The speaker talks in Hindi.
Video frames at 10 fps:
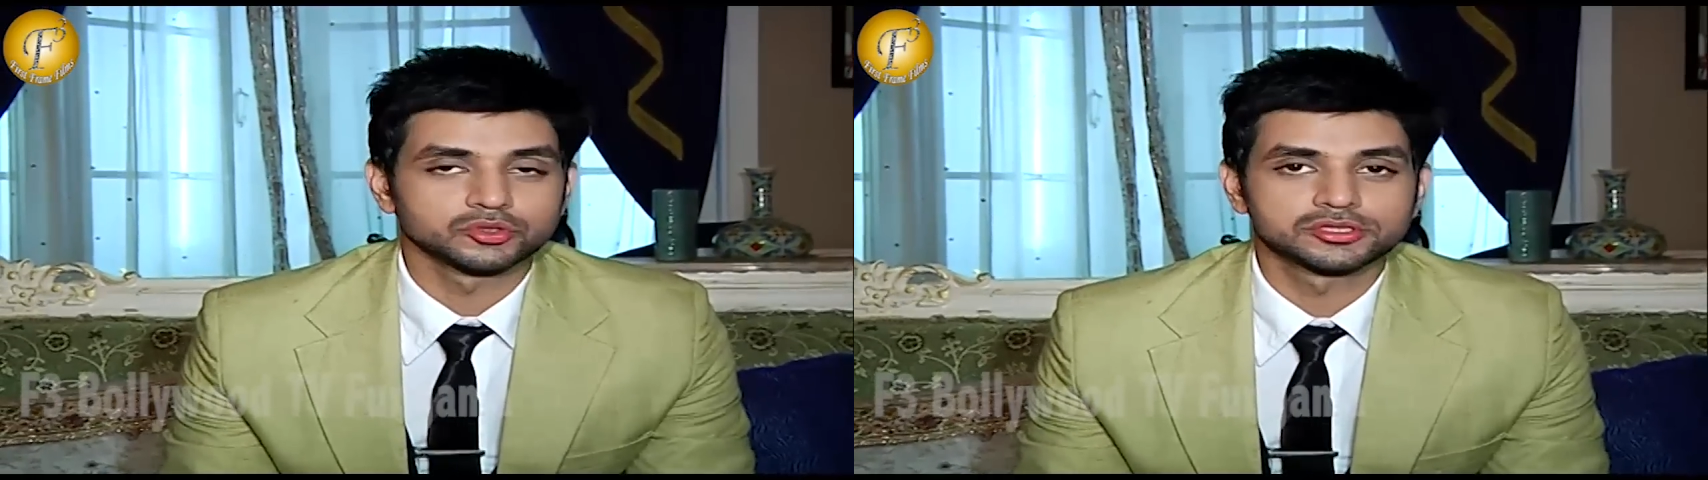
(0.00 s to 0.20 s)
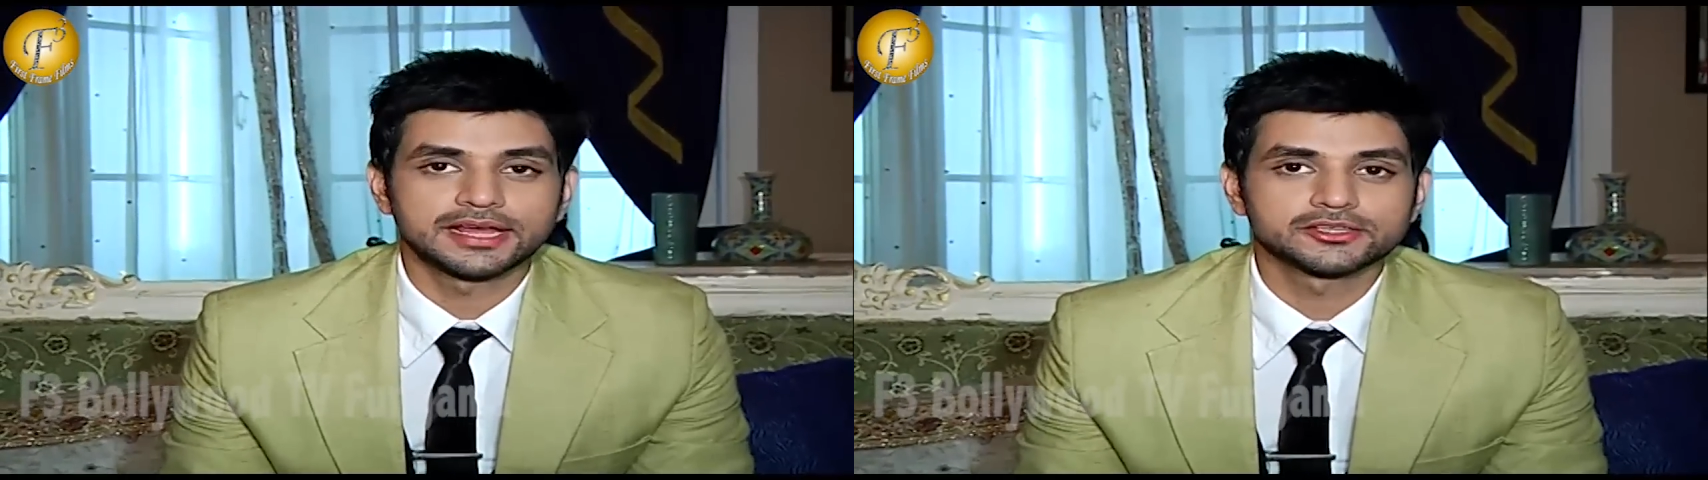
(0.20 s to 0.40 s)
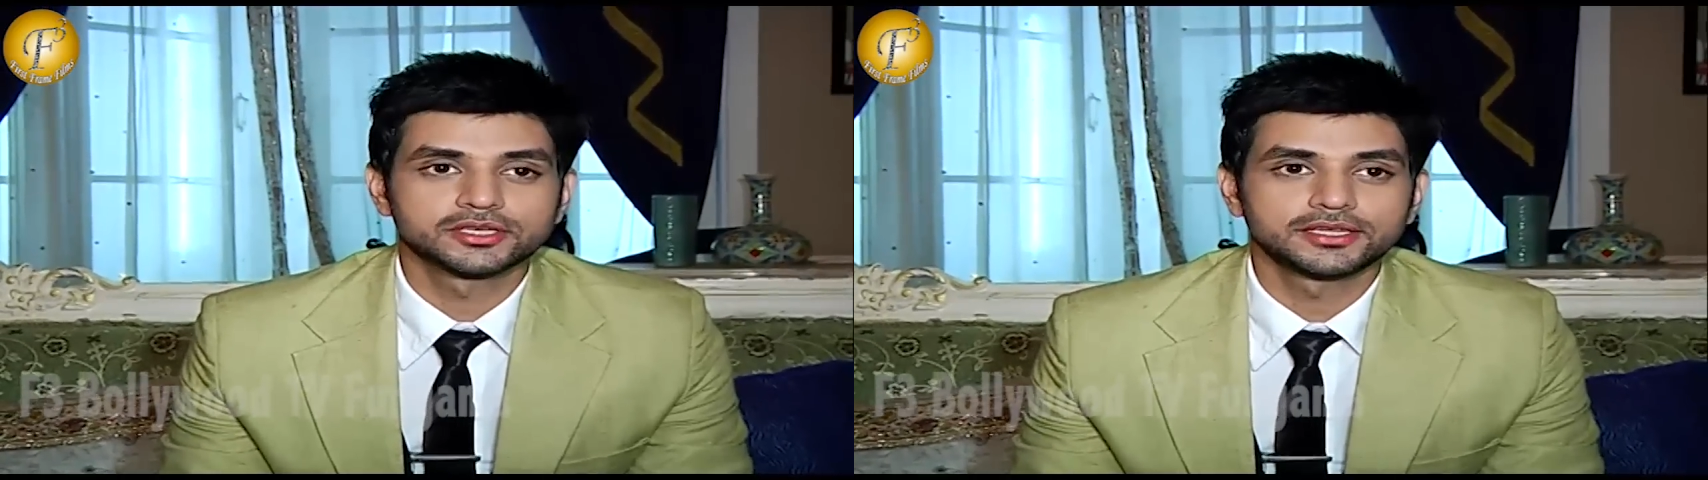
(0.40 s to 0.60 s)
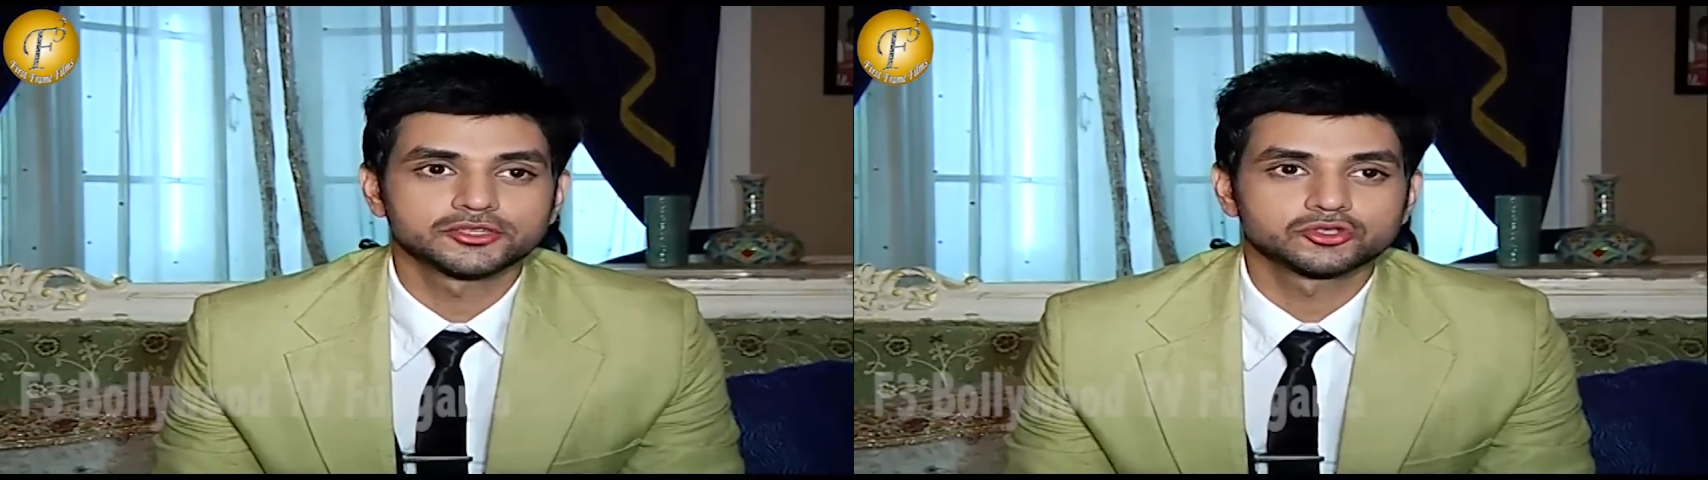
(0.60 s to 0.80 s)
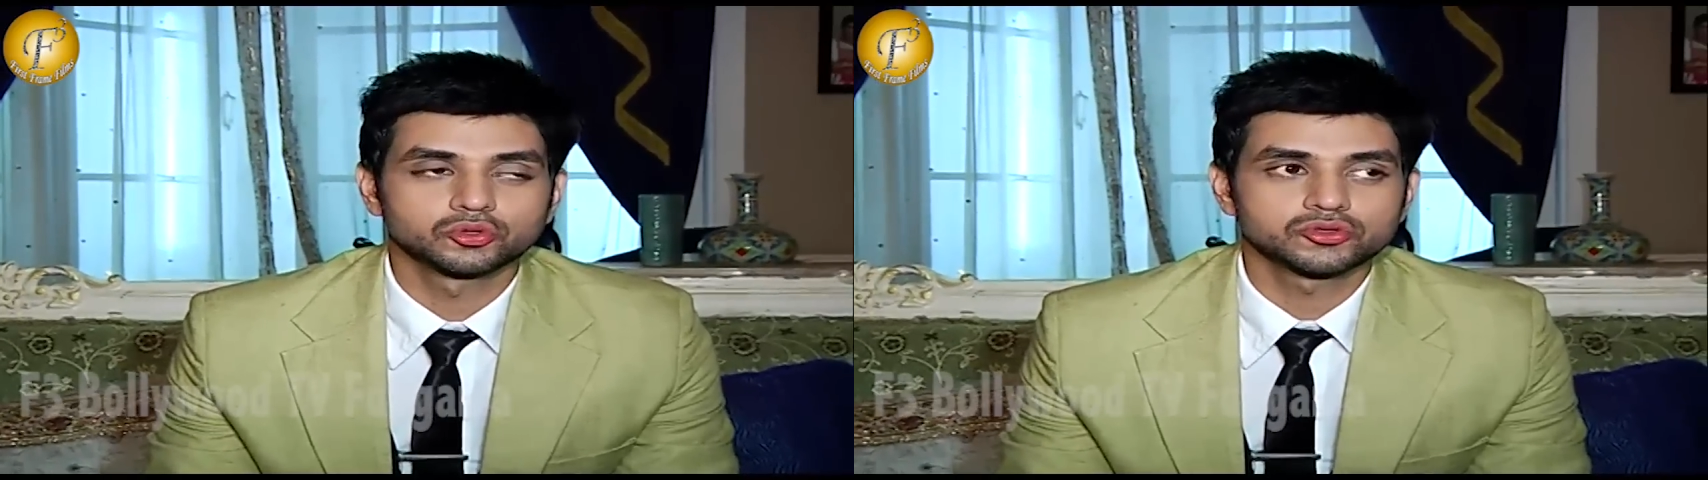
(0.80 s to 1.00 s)
उसने एक्चुअली
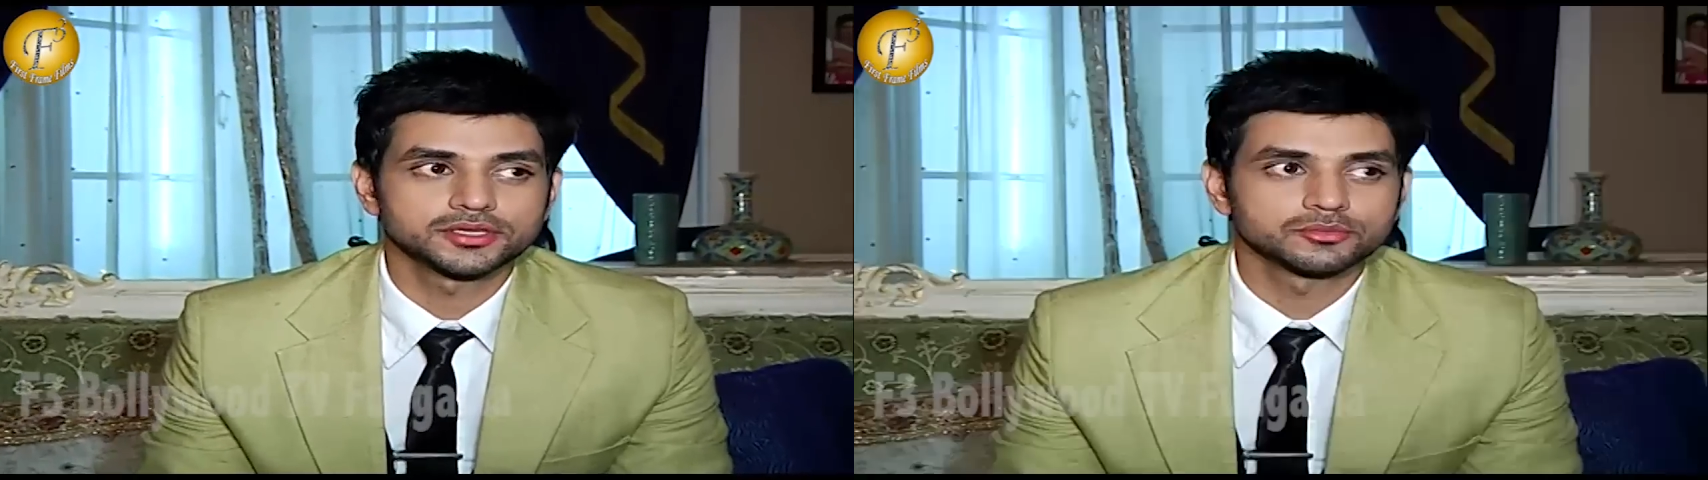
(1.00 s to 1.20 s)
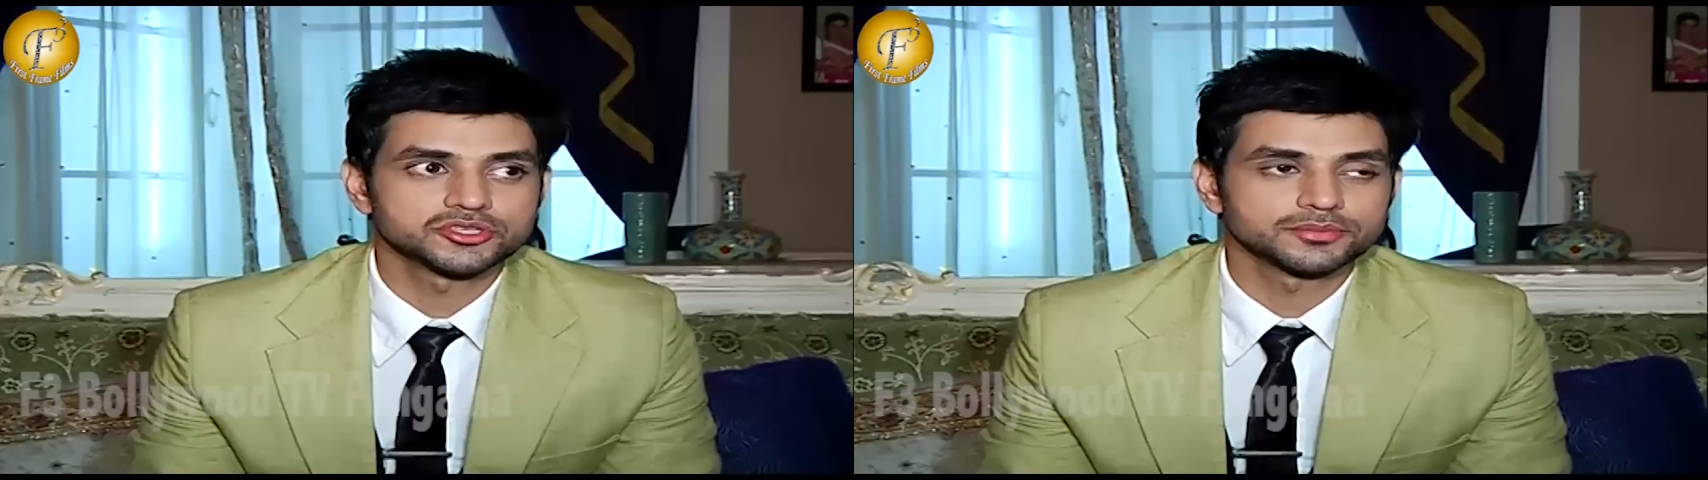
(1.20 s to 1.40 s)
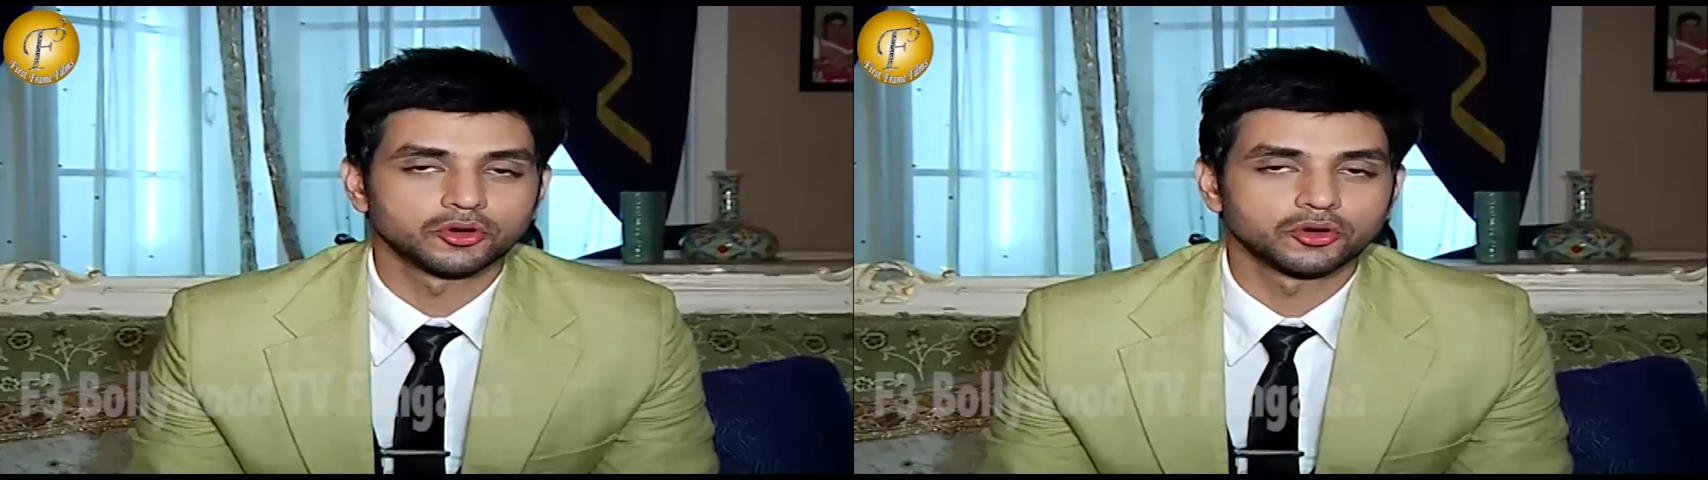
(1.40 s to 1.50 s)
शुरू से मुझे